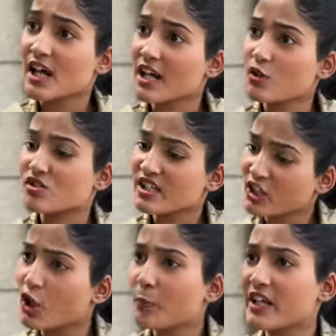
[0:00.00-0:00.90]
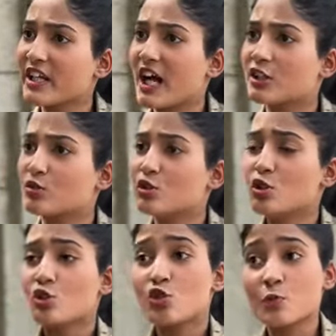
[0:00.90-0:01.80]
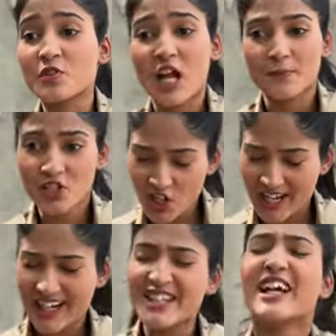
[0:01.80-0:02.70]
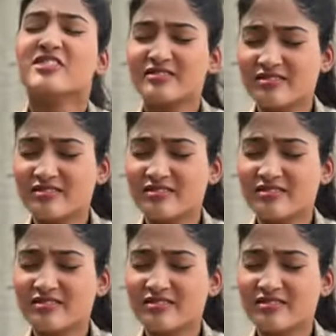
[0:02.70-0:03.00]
सारा गुस्सा तेरे ऊपर ही निकाल दूं चुपचाप से चाय लगा चल